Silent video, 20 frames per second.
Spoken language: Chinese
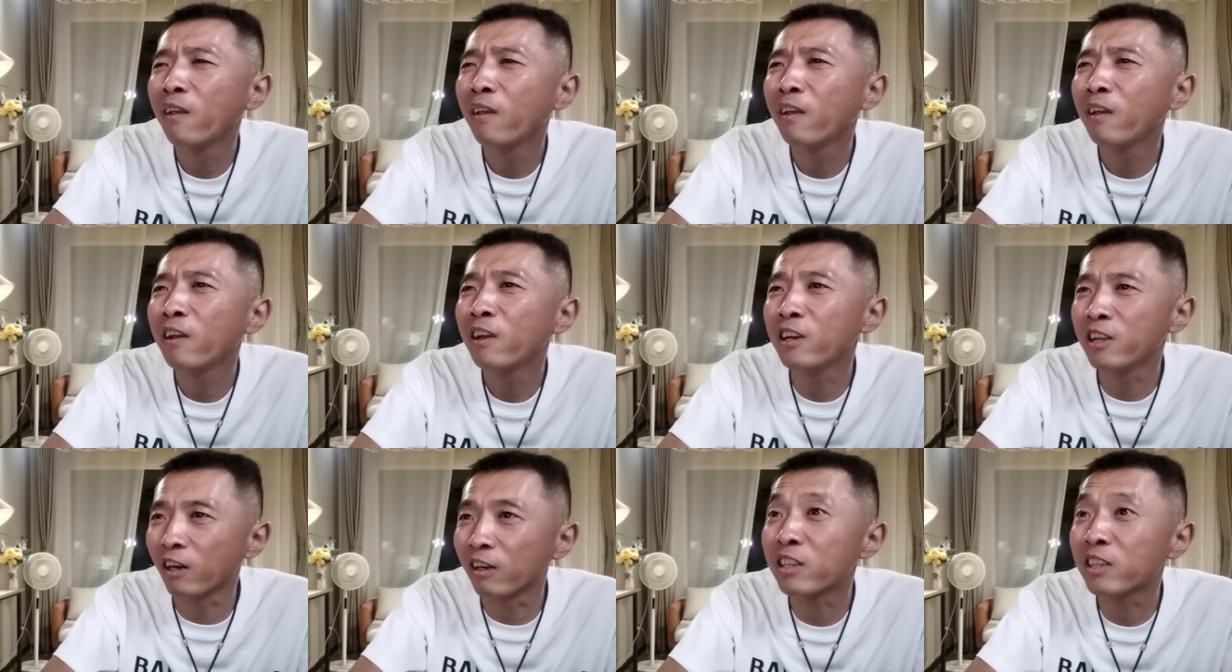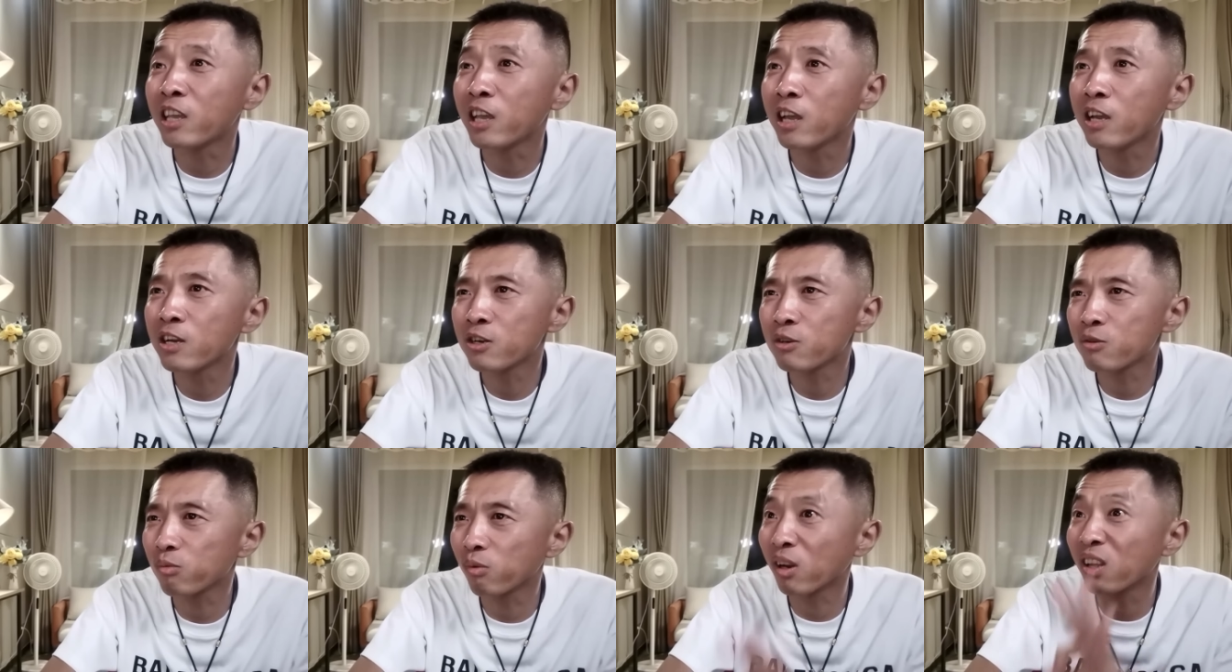两天
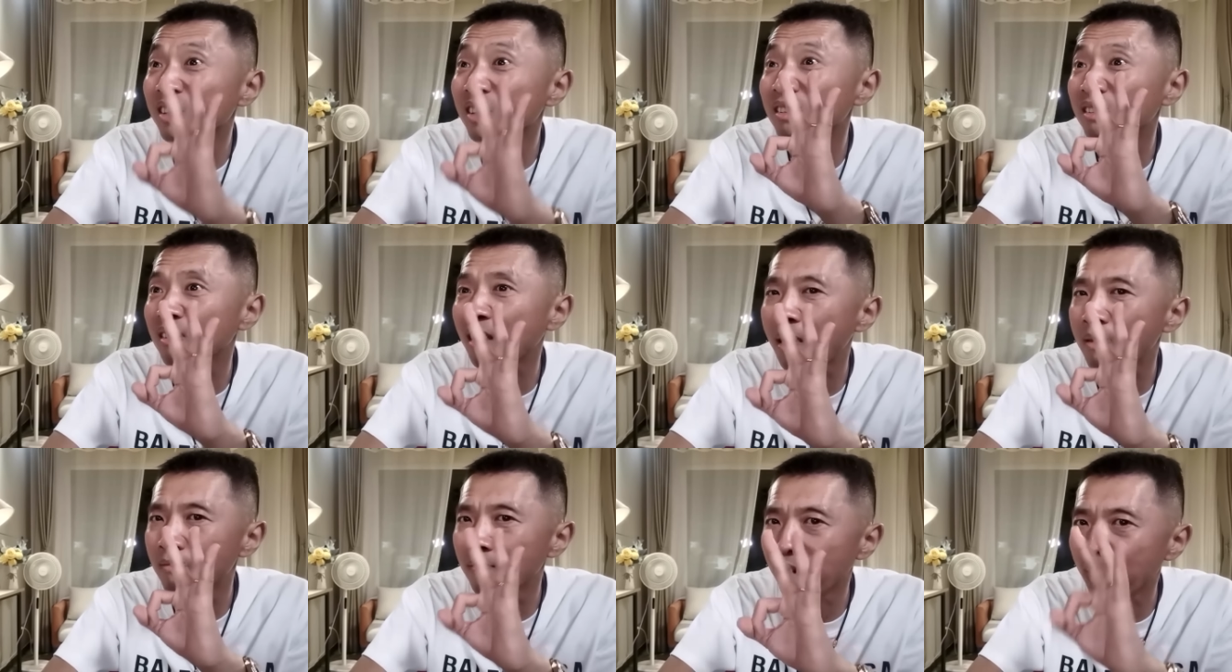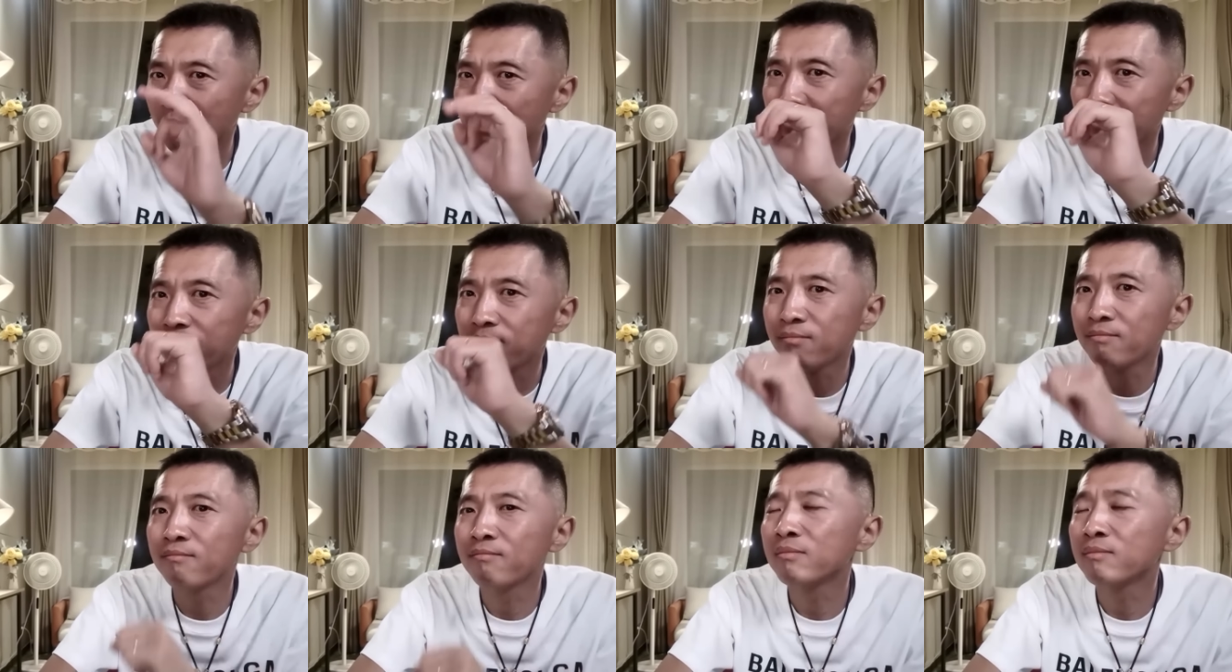输了三万，
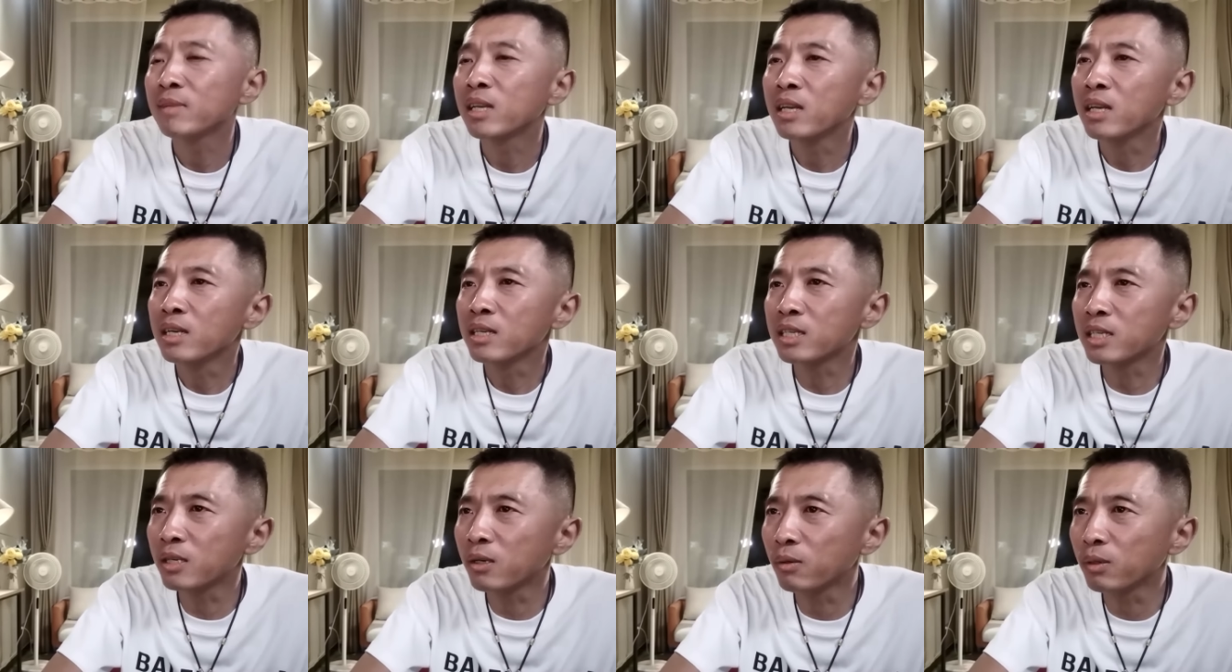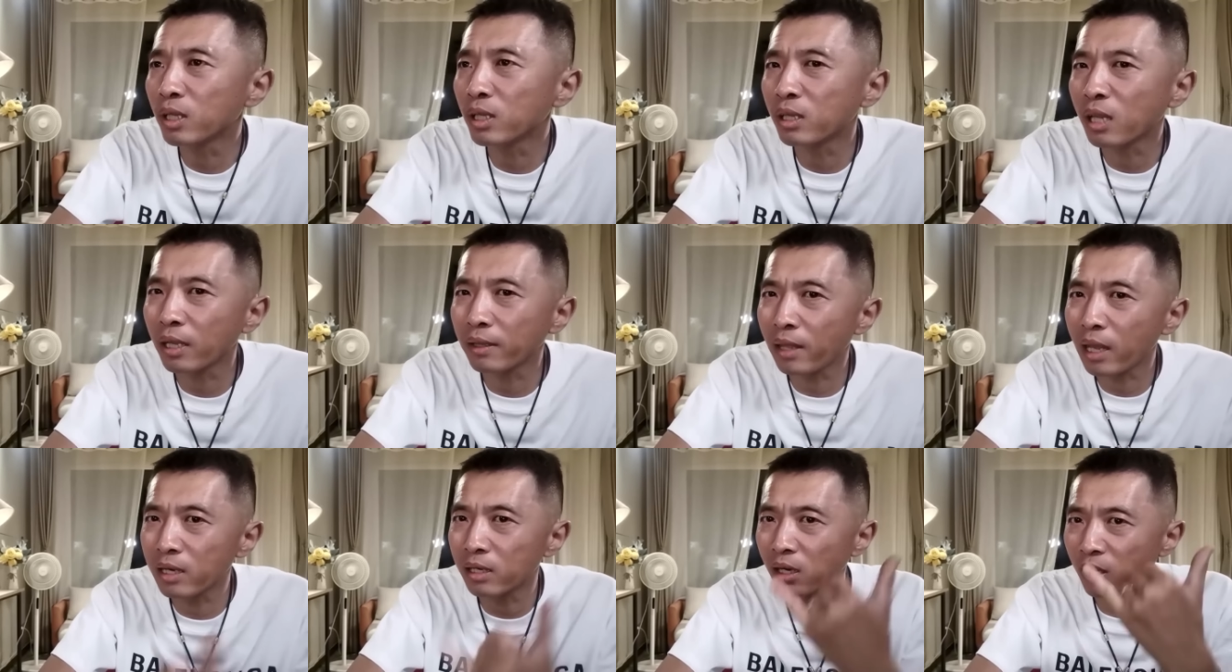之后呢，他
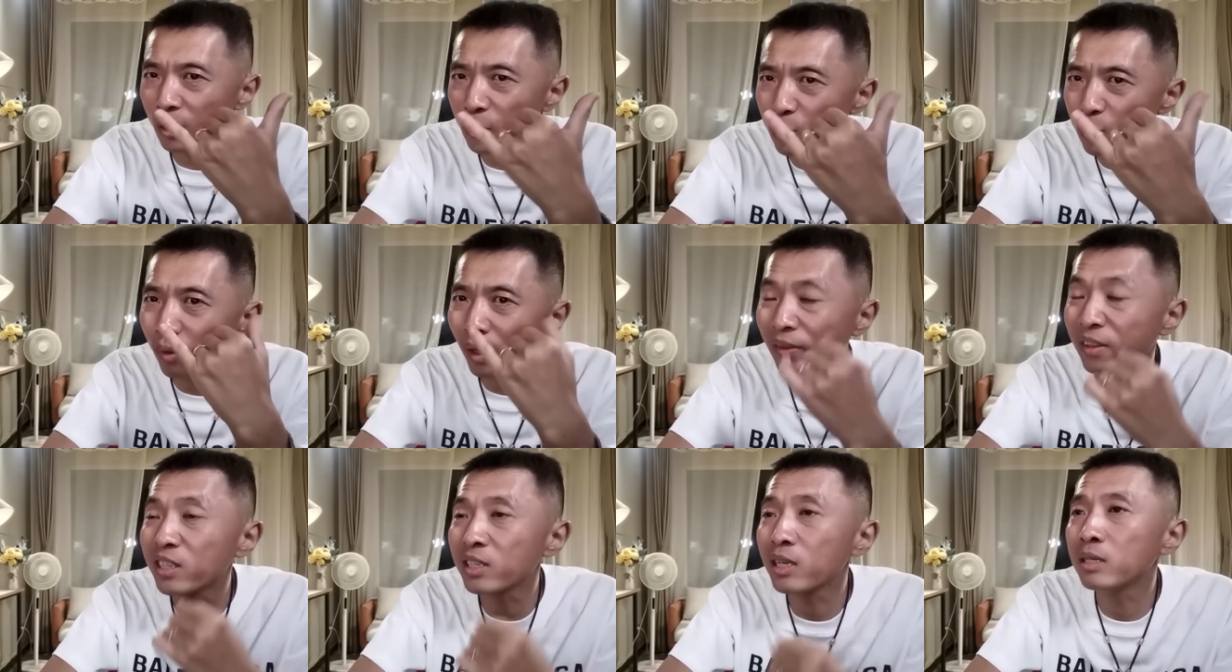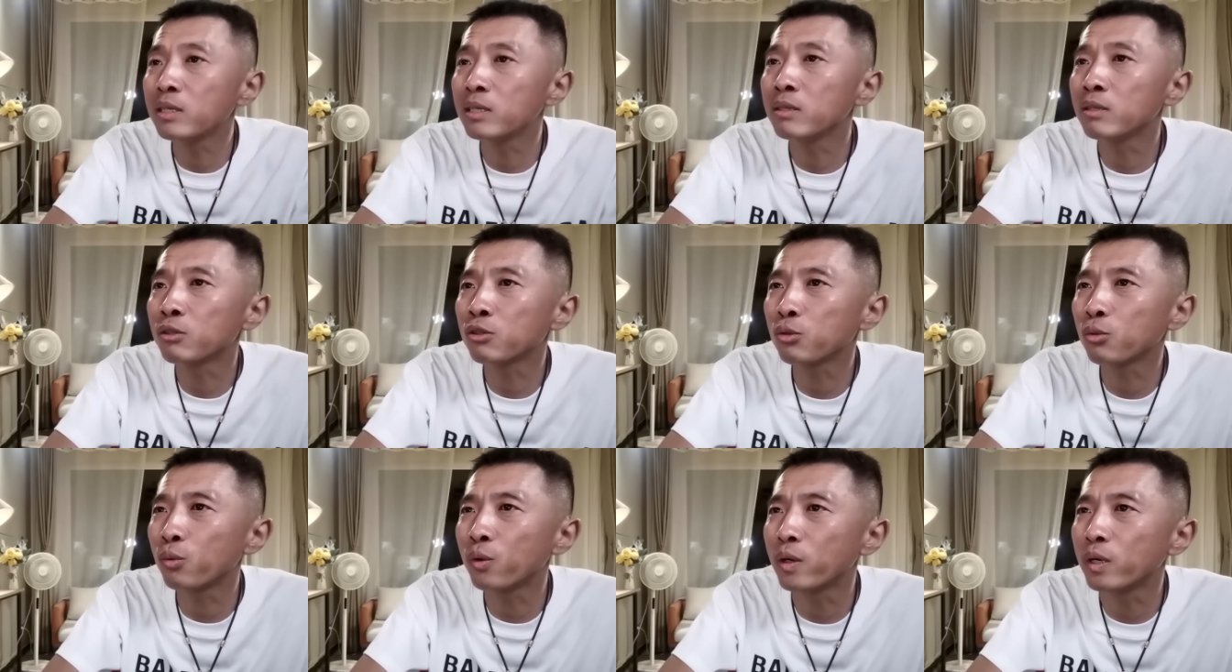带着六万的现金
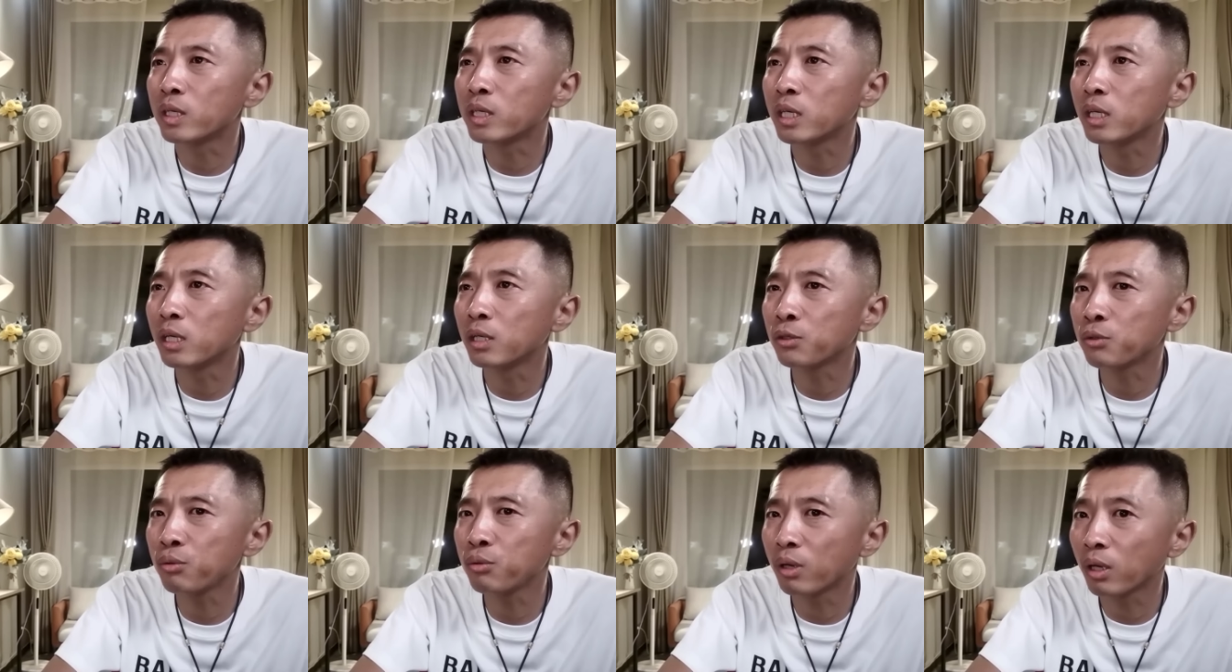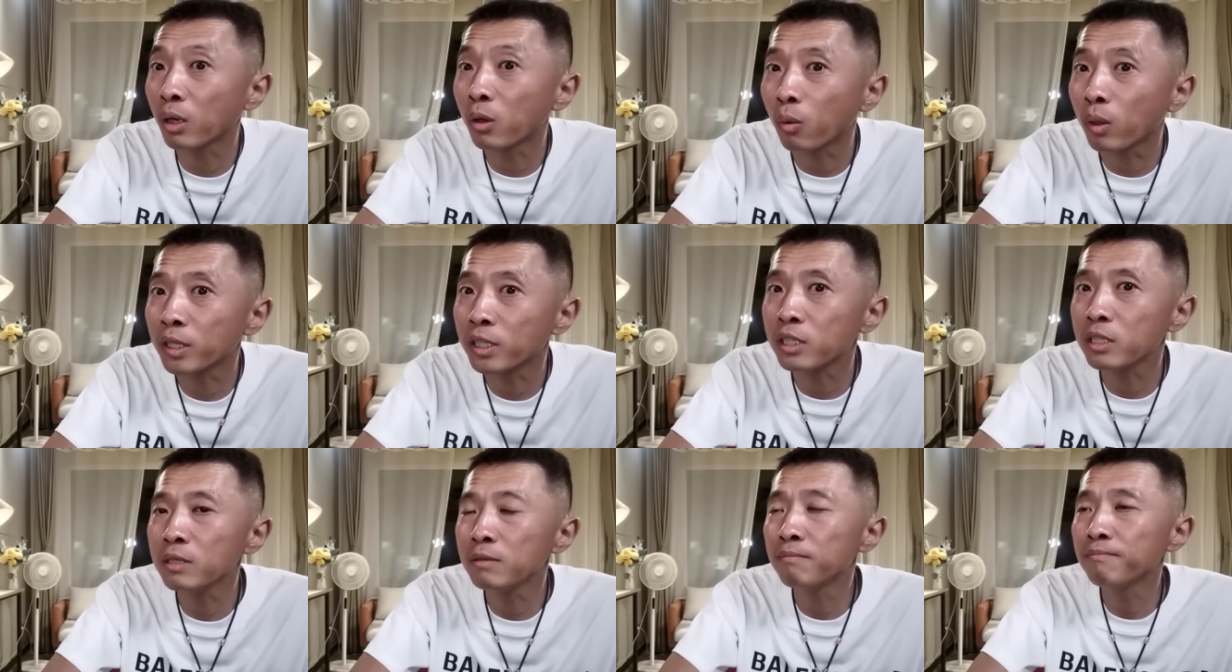坐火车去了广
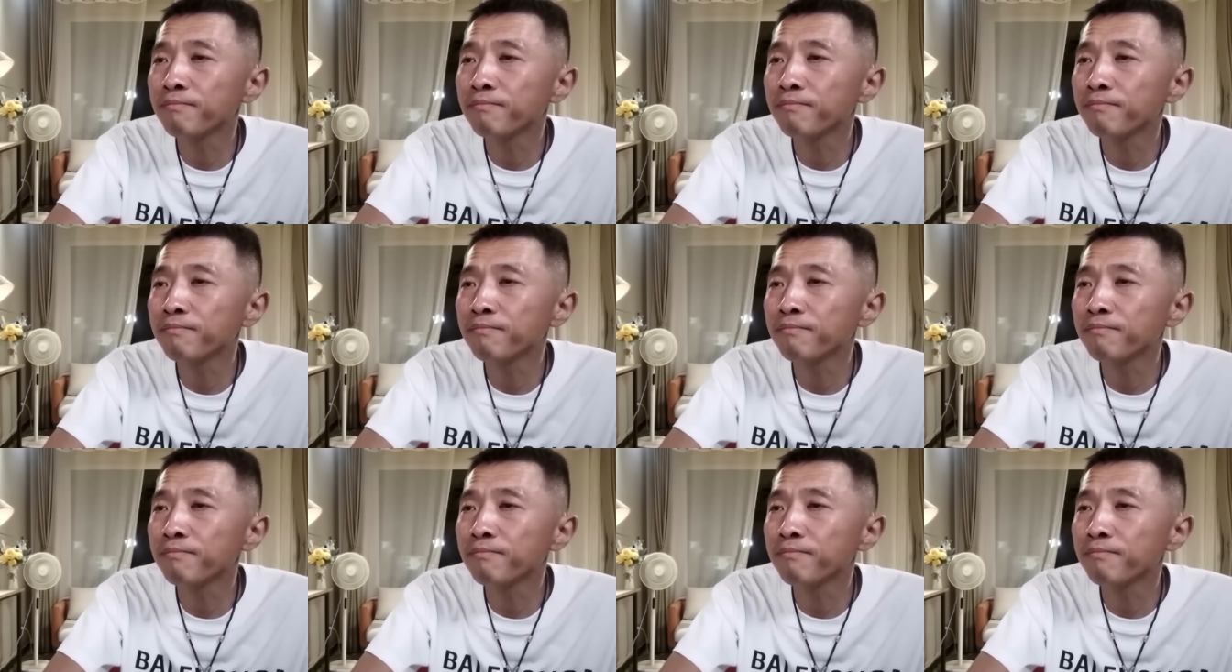西。